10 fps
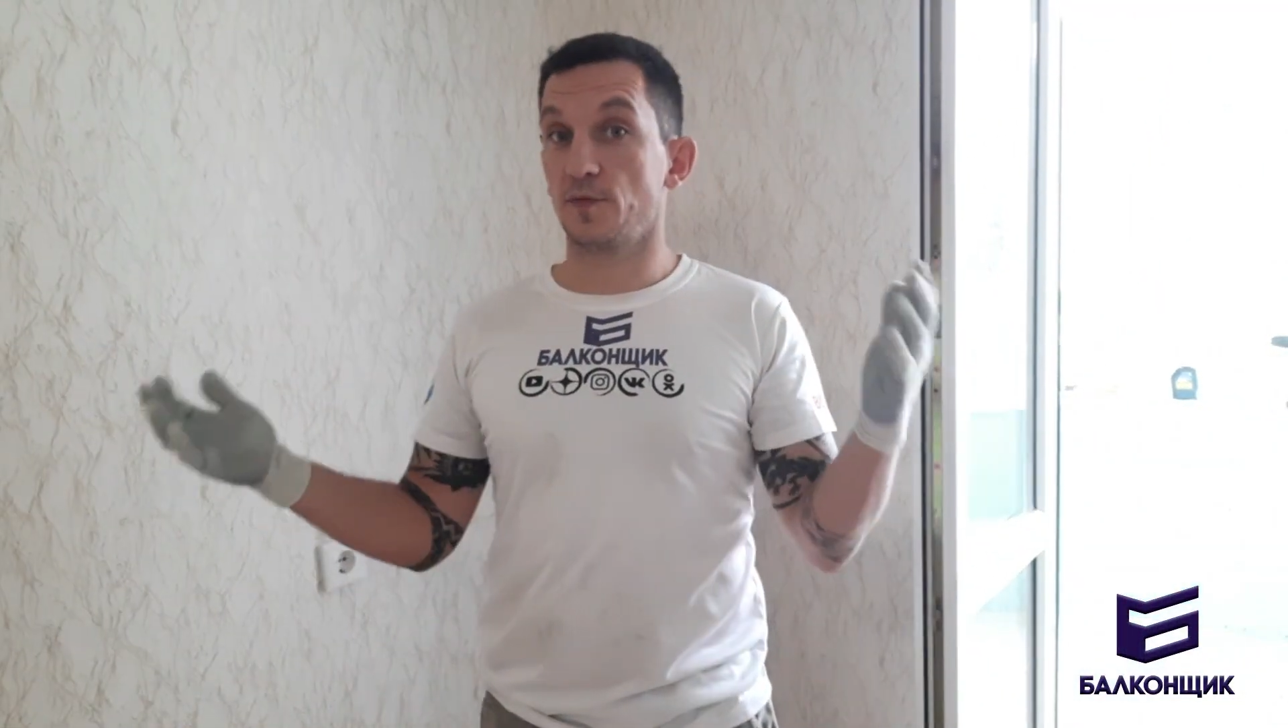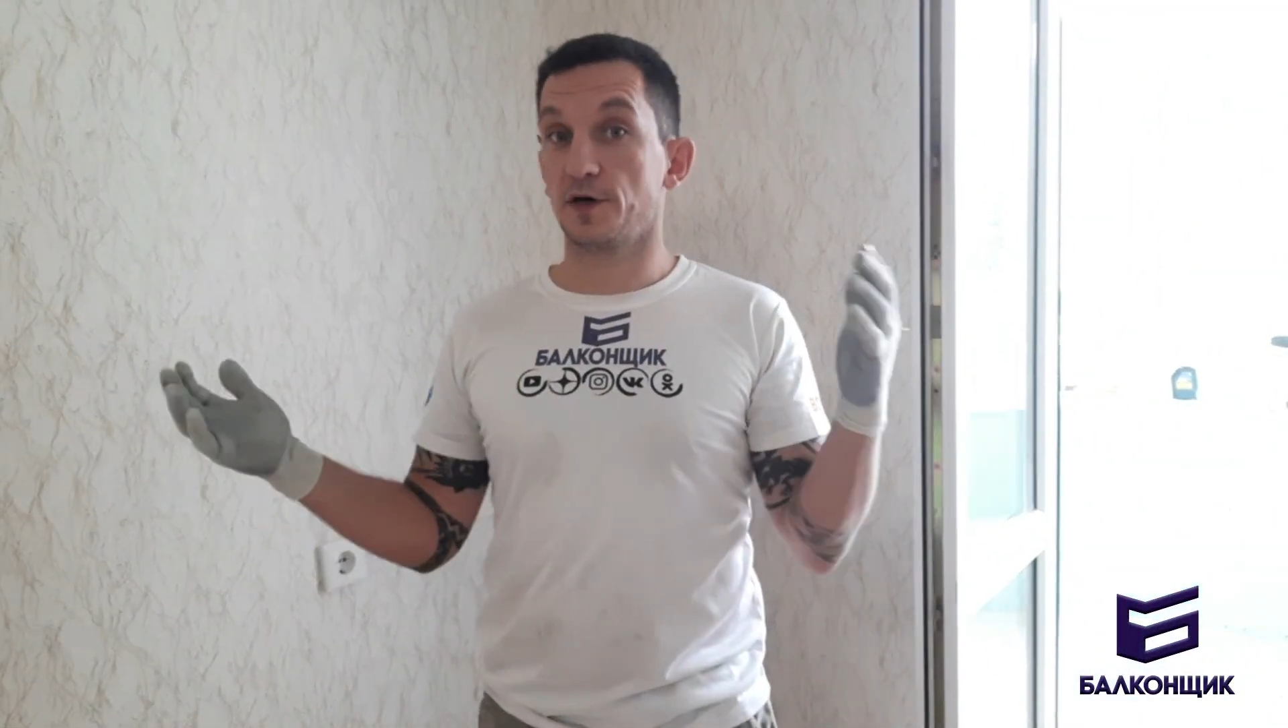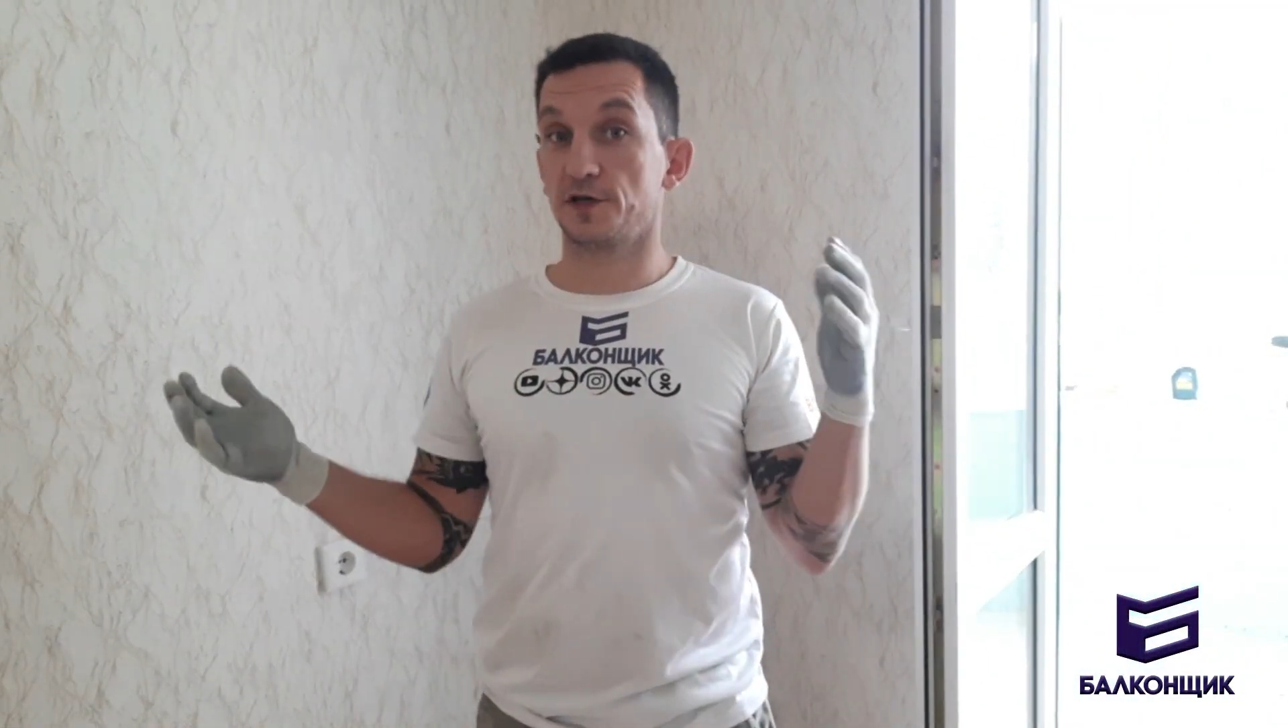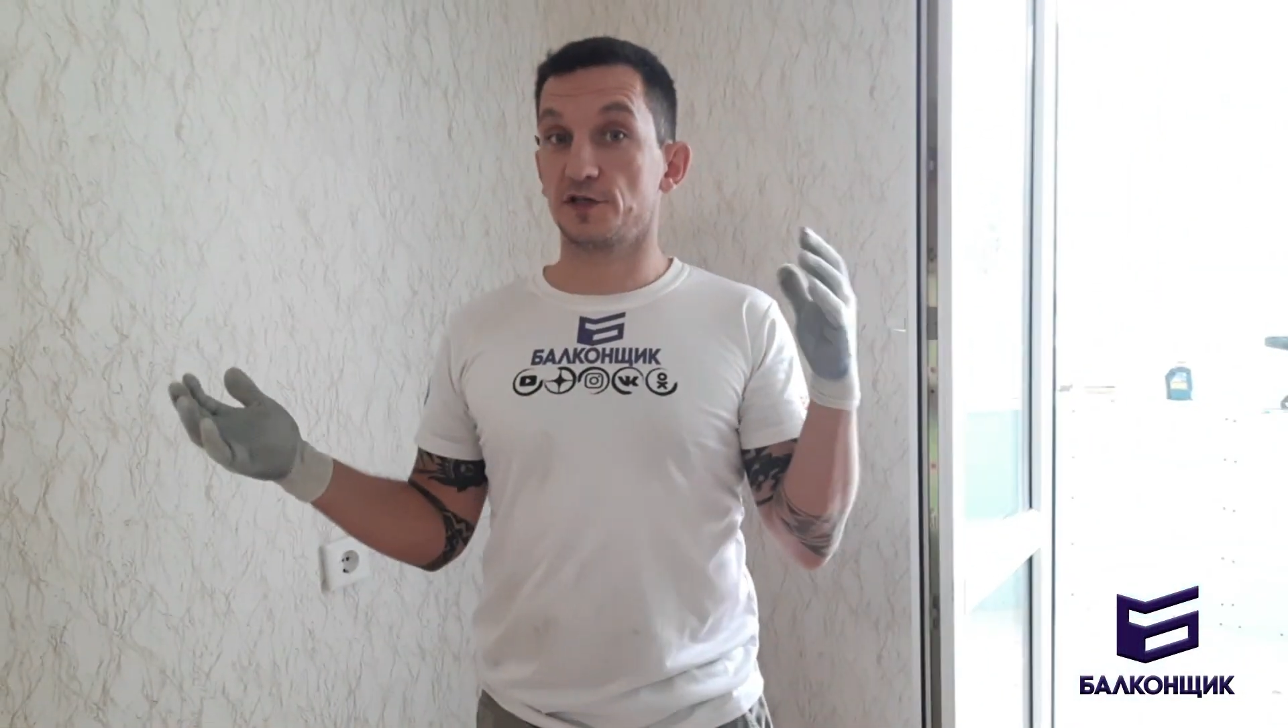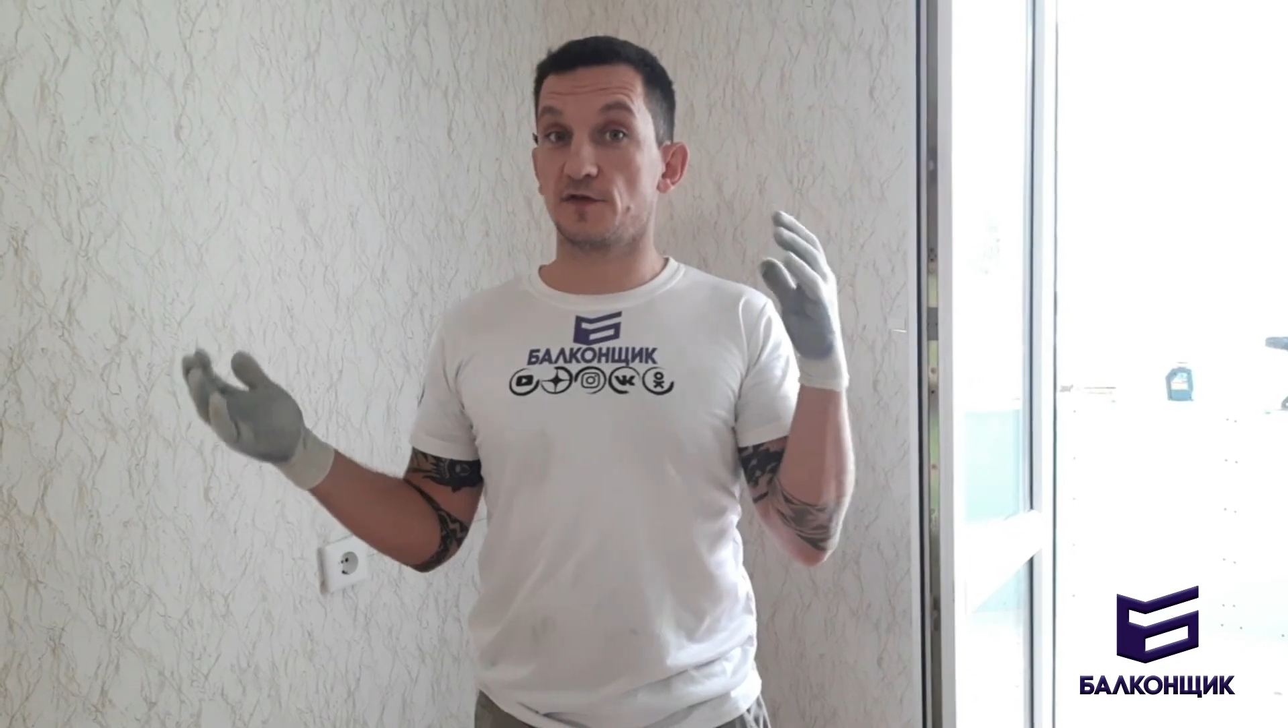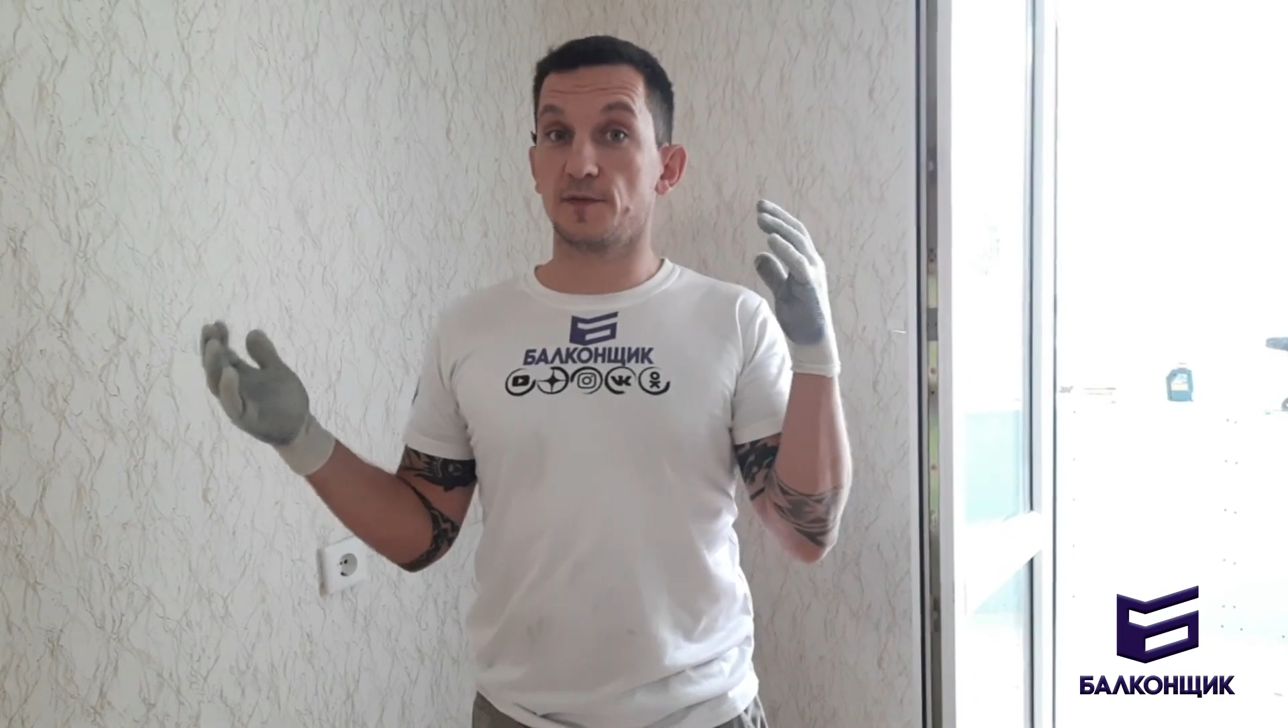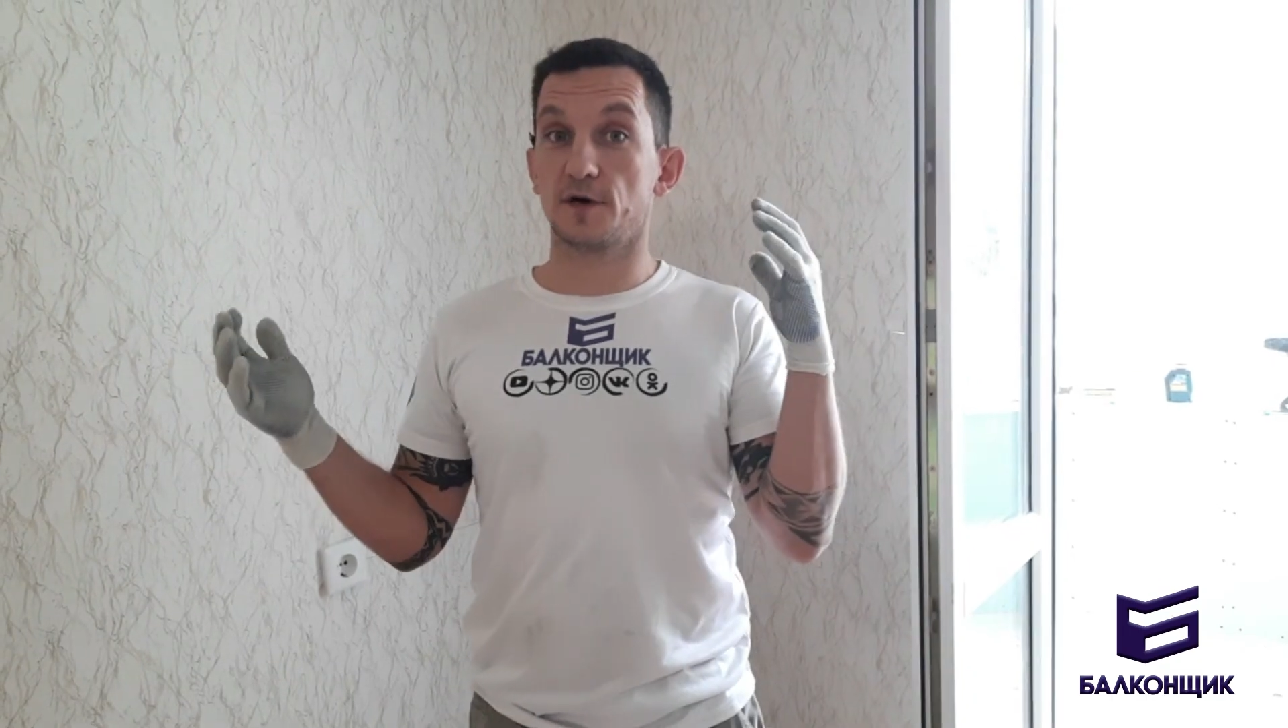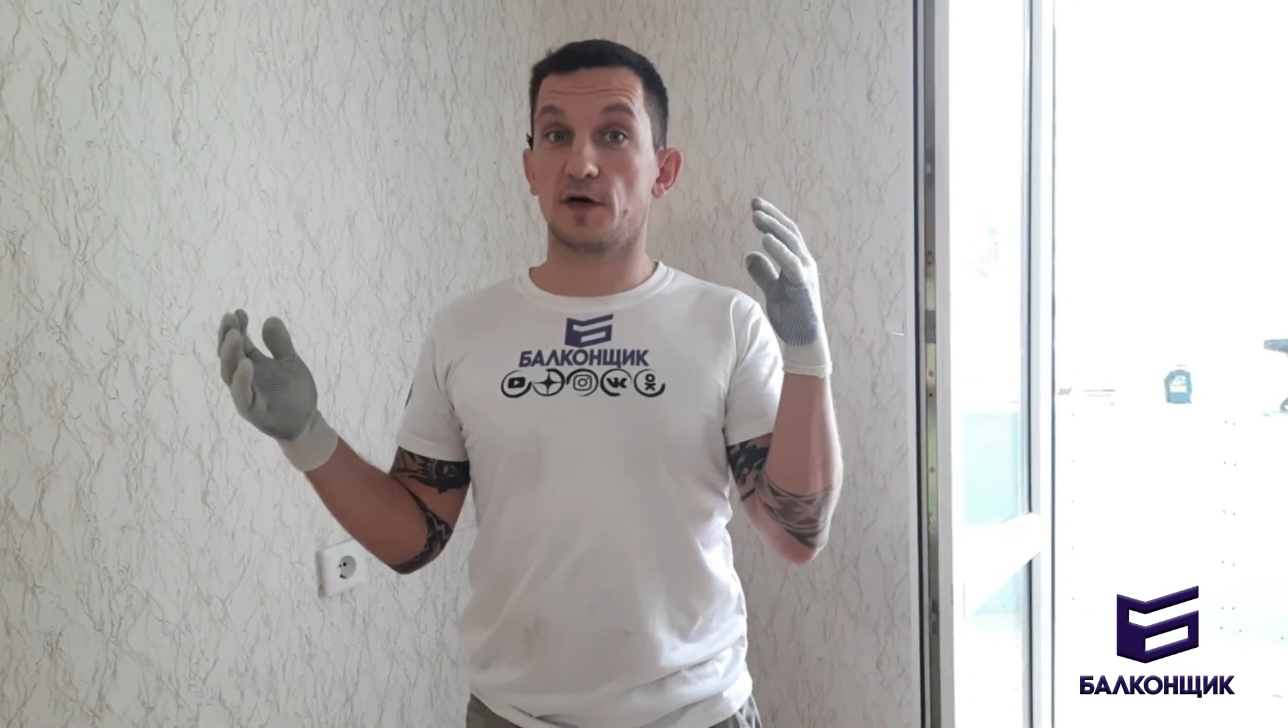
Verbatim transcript: покажем вам,